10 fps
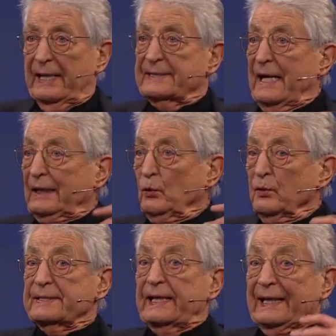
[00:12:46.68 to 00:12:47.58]
Er sagt
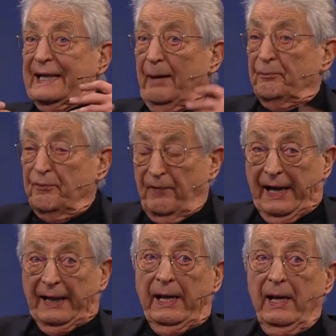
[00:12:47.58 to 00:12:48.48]
uns den Kampf
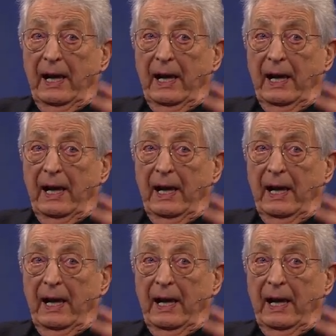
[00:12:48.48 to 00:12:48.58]
an.